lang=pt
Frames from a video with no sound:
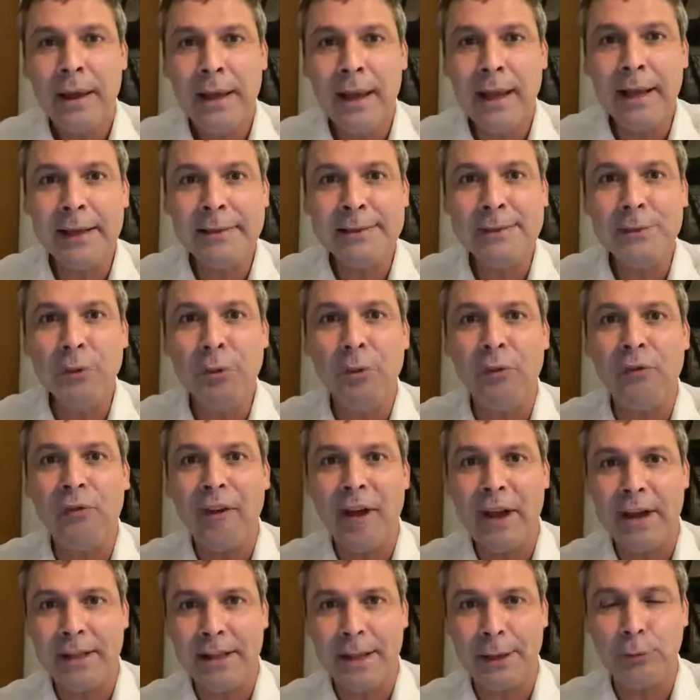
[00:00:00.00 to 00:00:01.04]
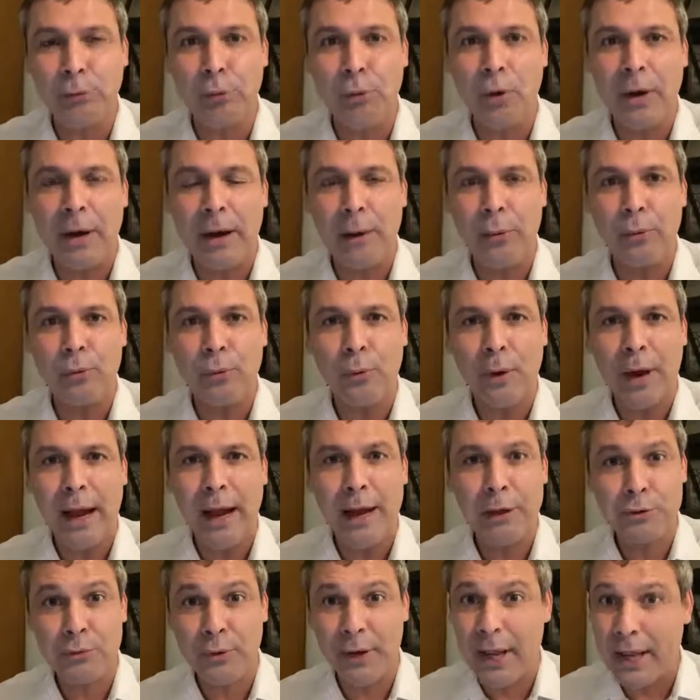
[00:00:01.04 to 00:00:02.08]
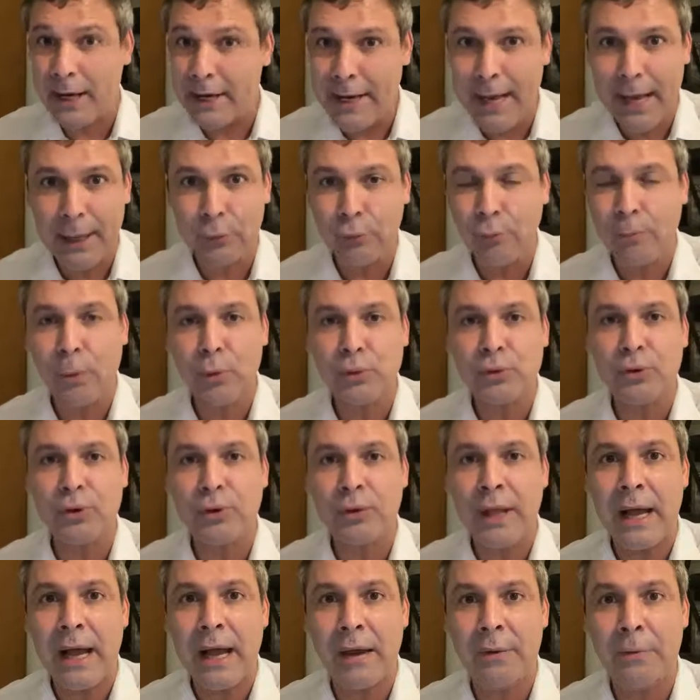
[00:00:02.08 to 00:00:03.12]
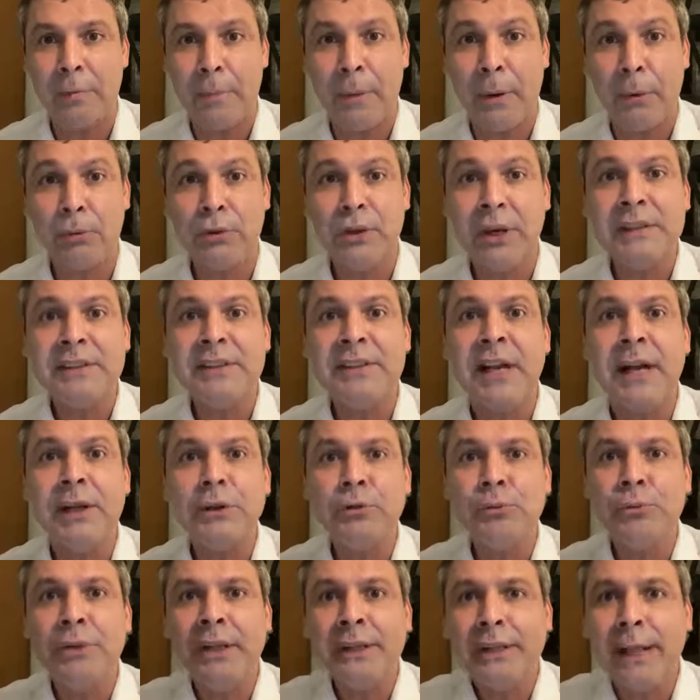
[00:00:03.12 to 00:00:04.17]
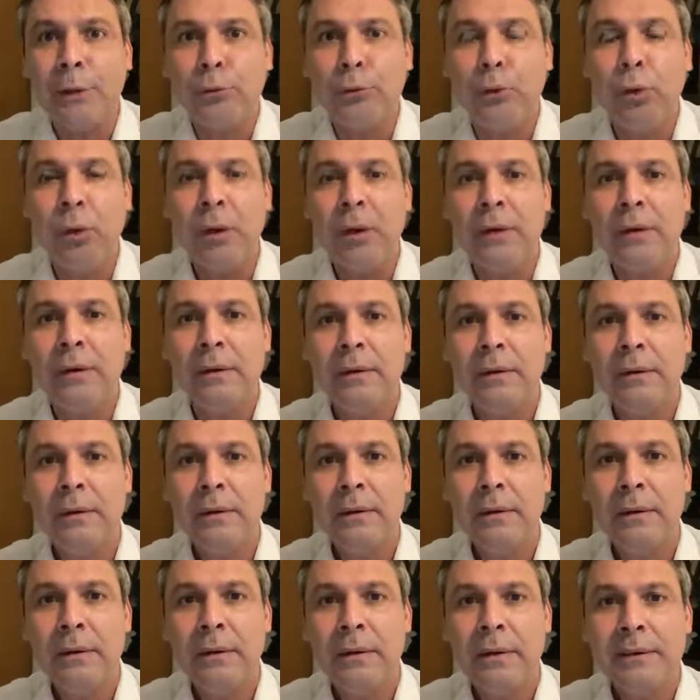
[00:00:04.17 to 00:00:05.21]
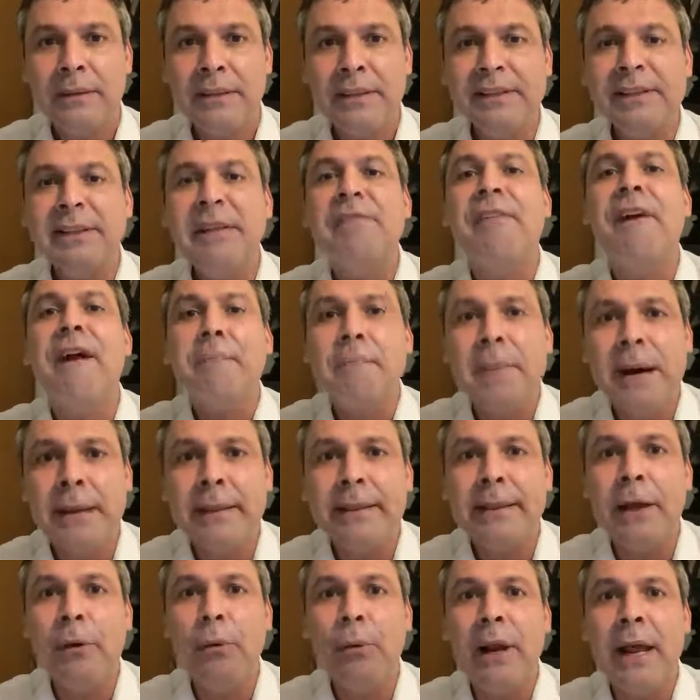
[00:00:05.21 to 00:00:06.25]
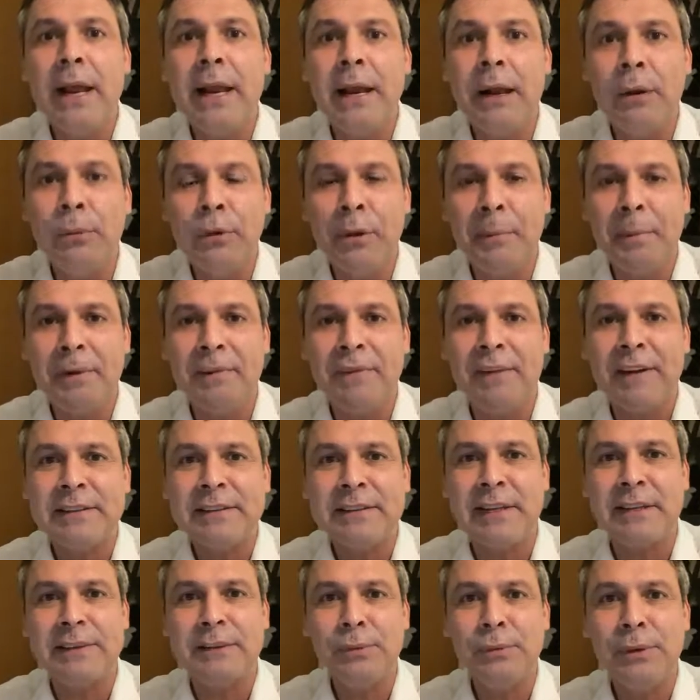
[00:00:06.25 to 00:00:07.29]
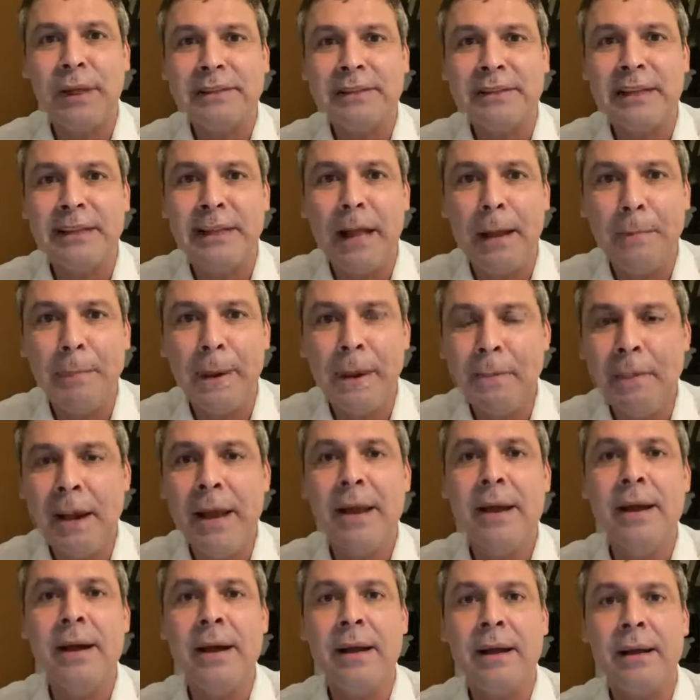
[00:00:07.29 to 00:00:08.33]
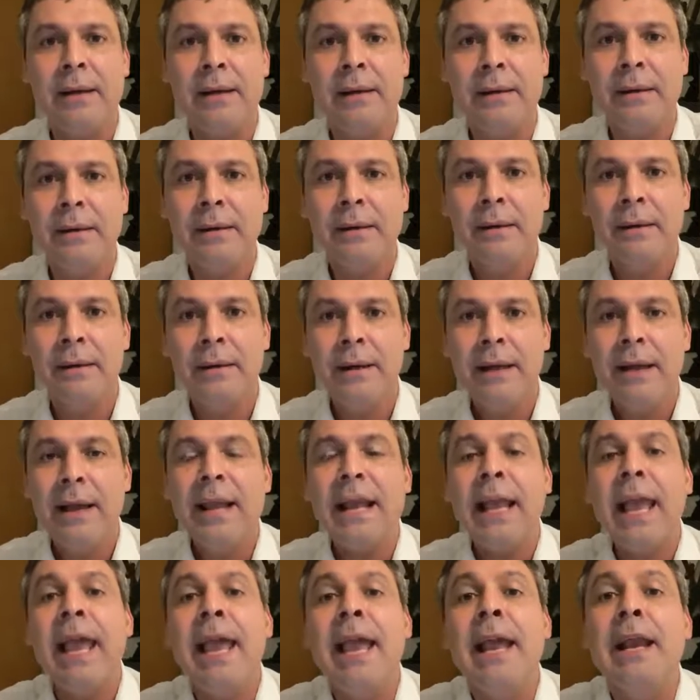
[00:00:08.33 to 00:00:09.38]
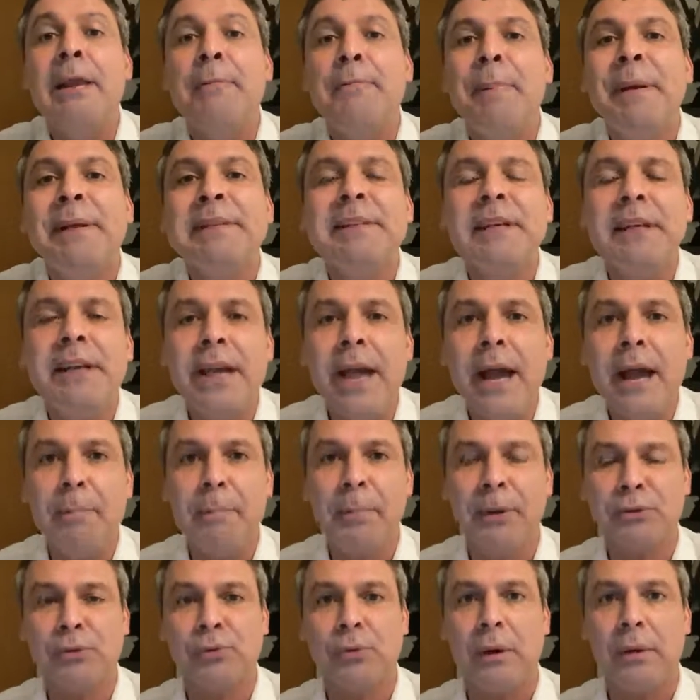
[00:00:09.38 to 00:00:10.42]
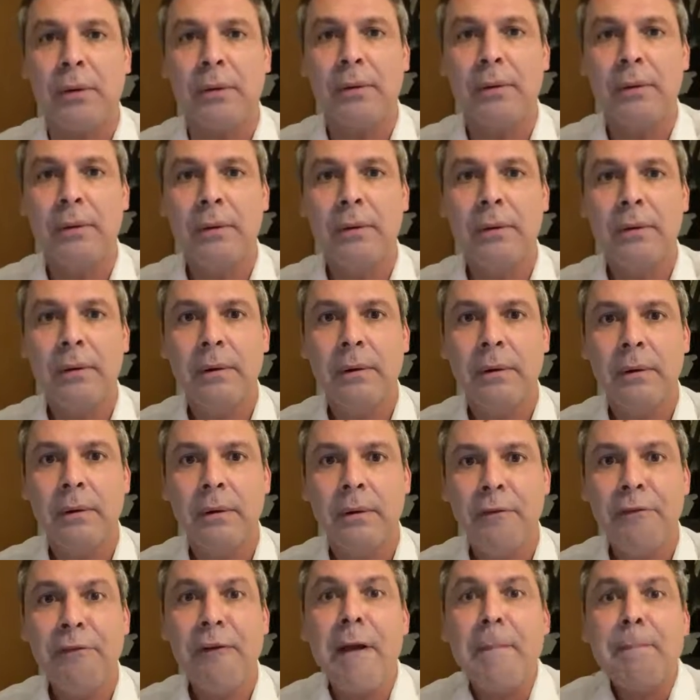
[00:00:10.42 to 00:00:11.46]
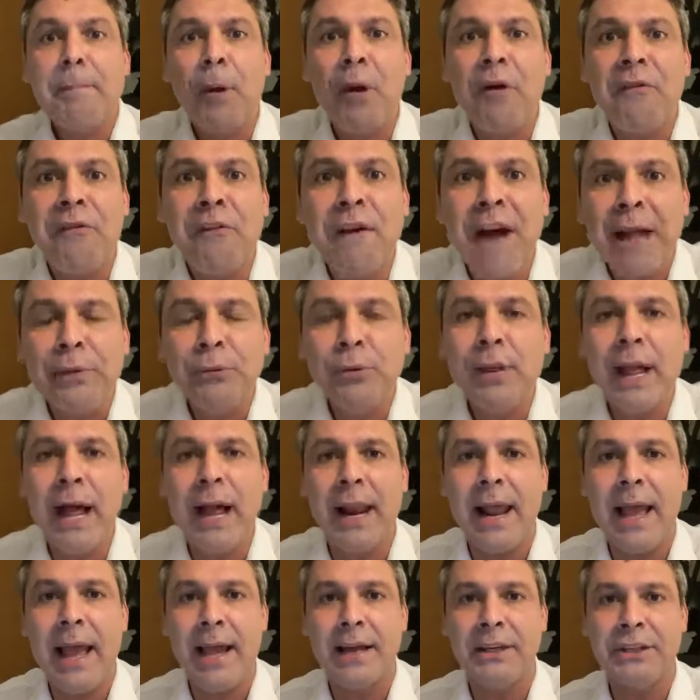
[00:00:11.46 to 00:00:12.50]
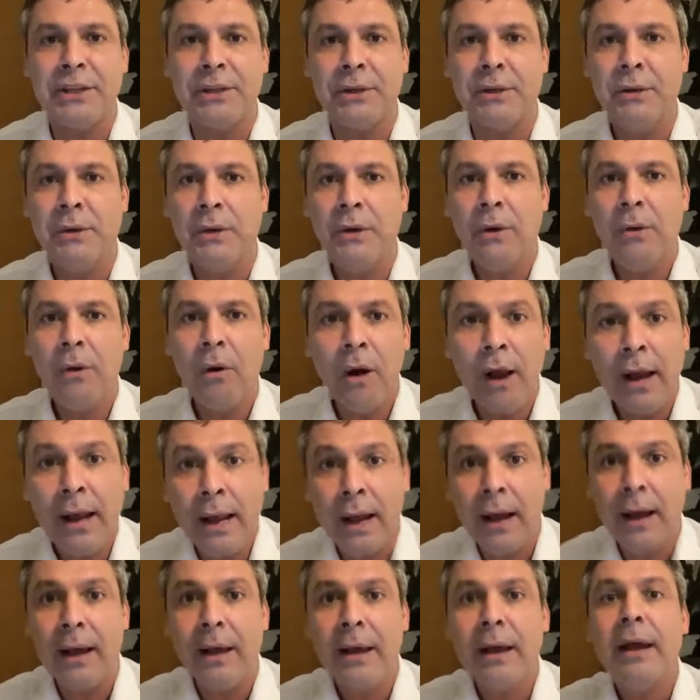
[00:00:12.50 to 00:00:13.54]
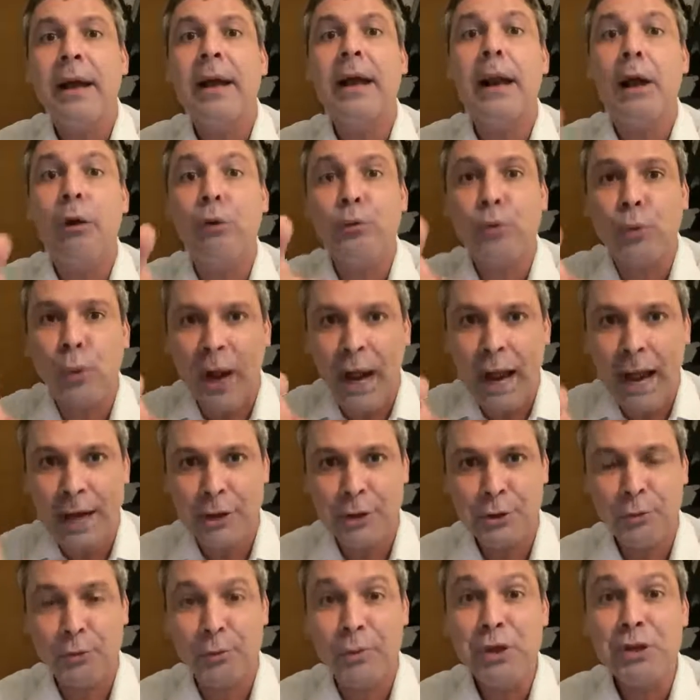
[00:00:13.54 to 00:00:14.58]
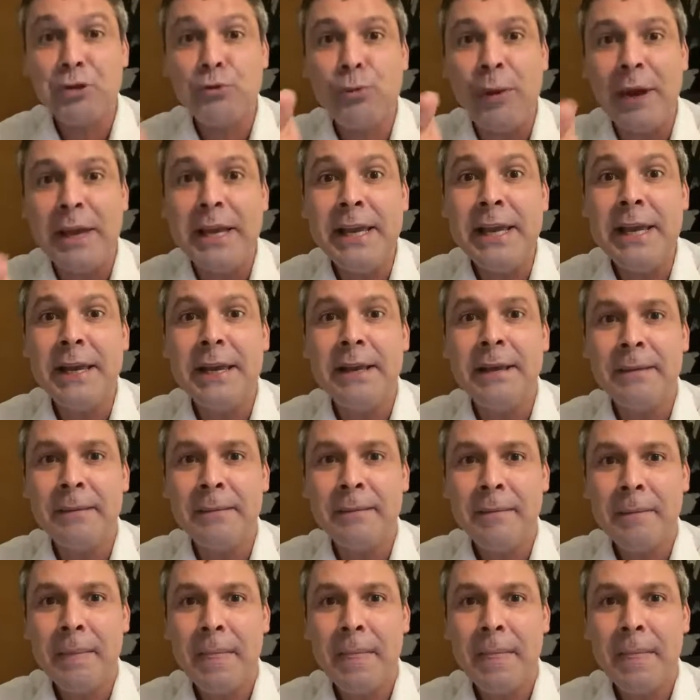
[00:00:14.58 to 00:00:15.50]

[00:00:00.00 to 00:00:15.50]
esse governador Cláudio Castro, que é aliado do Bolsonaro, pelo jeito se acha um ditador. Diz que vai manter o leilão de privatização da SEDAI para amanhã. Quem ele pensa que é, pessoal? Foi aprovado na LERJ. Olha, Cláudio Castro, isso aí